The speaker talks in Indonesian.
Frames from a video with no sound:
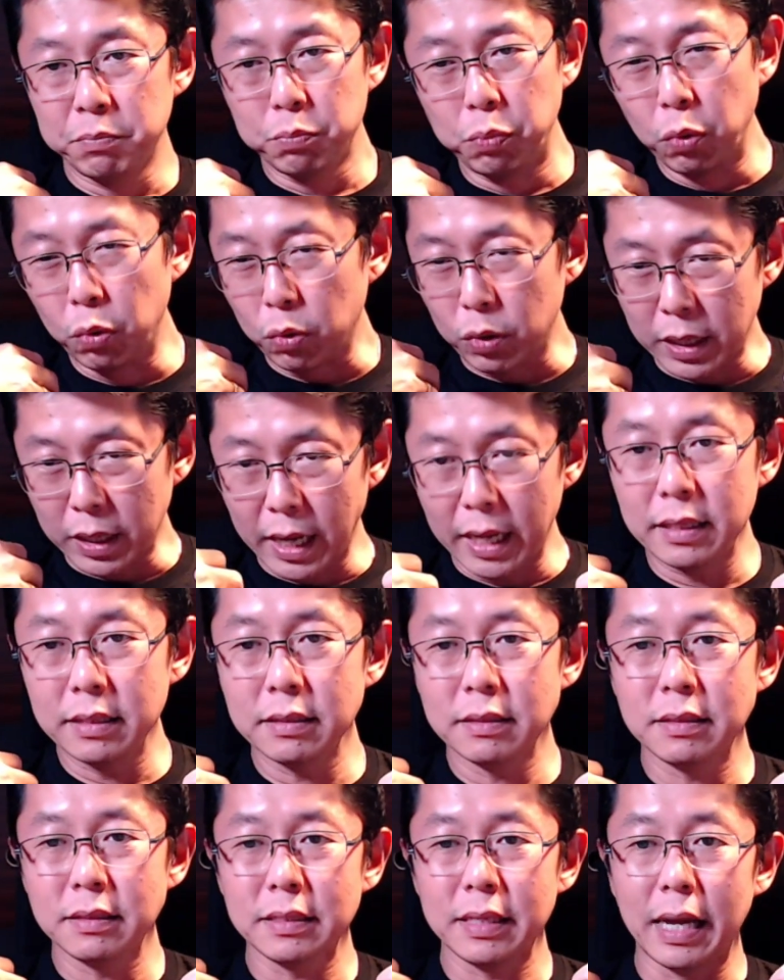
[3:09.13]

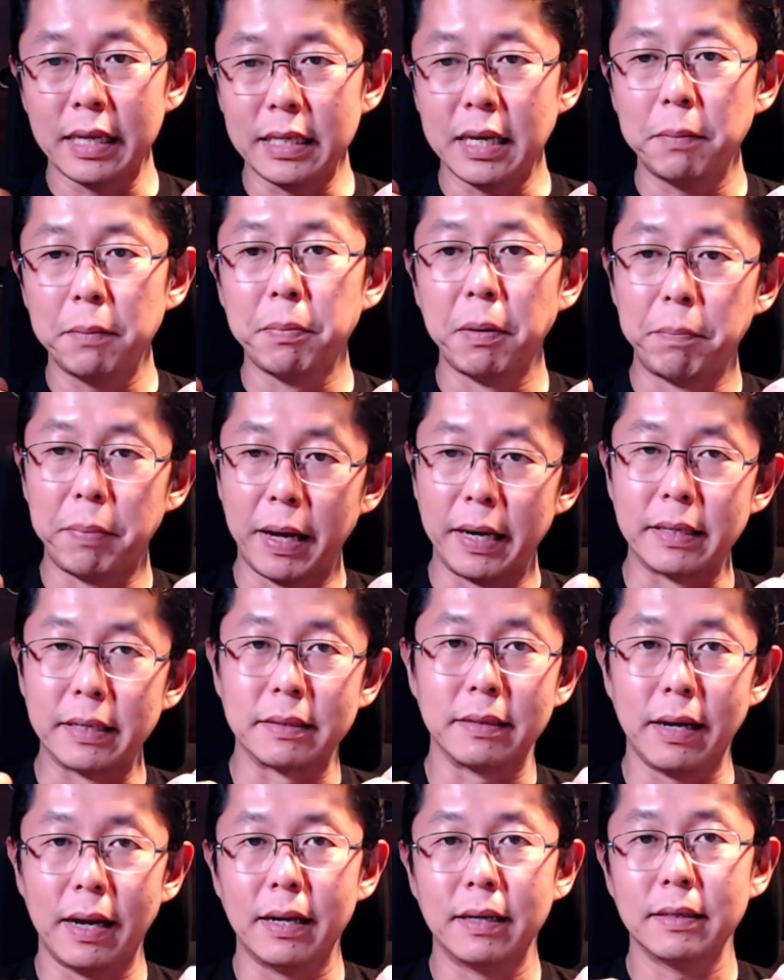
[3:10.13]
bukan saya
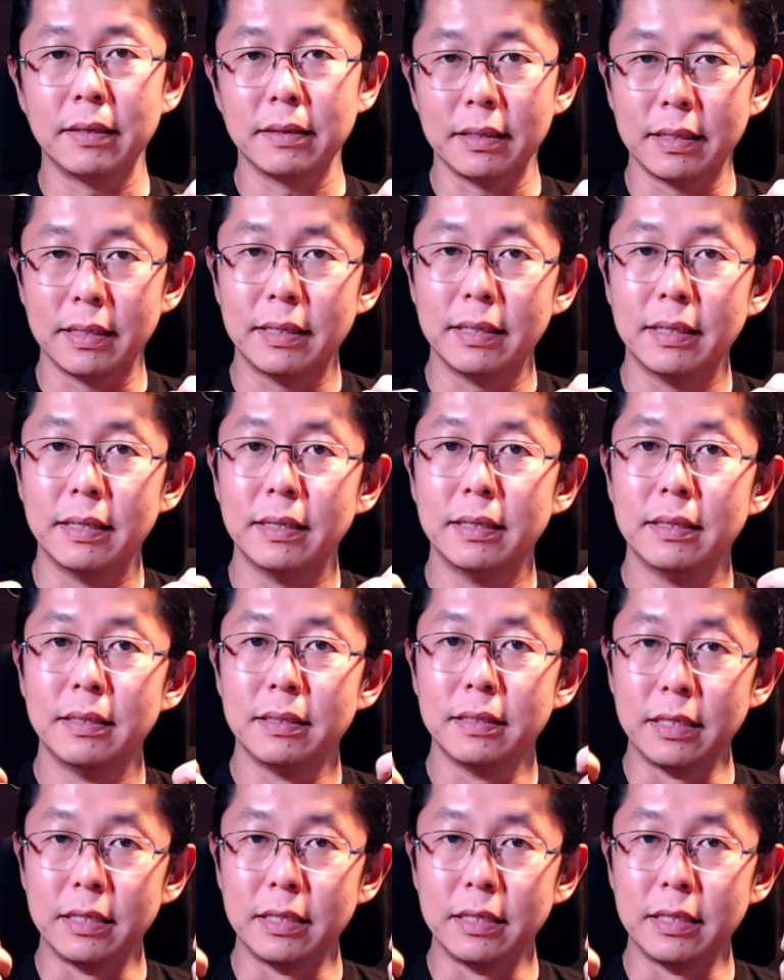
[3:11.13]
bebankan ke